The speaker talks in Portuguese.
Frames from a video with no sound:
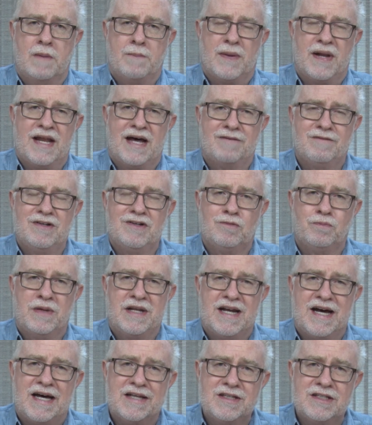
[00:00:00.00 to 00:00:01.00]
a palavra
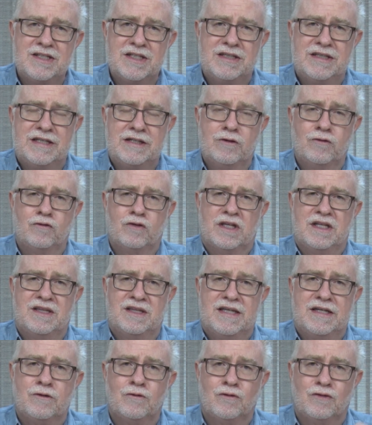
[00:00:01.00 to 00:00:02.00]
inspirada de Deus que
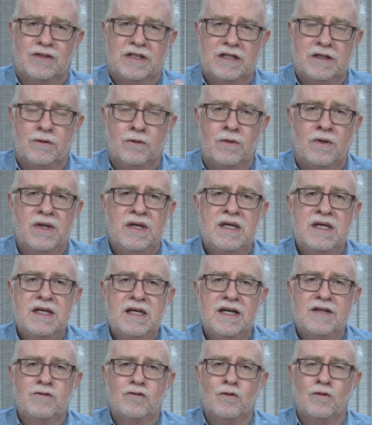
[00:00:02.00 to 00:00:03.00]
Deus deu
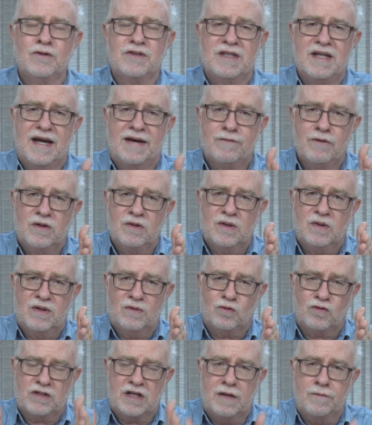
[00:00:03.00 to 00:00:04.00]
eles consideravam
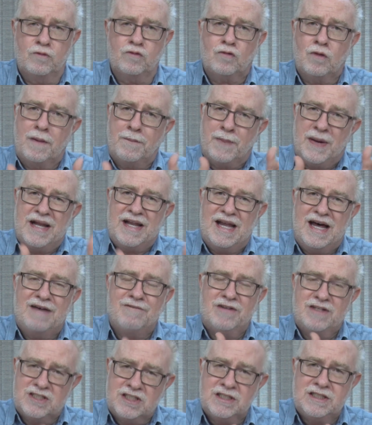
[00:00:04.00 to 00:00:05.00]
os salmos como a
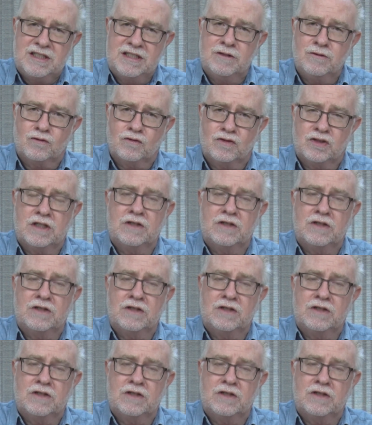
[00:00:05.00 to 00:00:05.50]
palavra de Deus.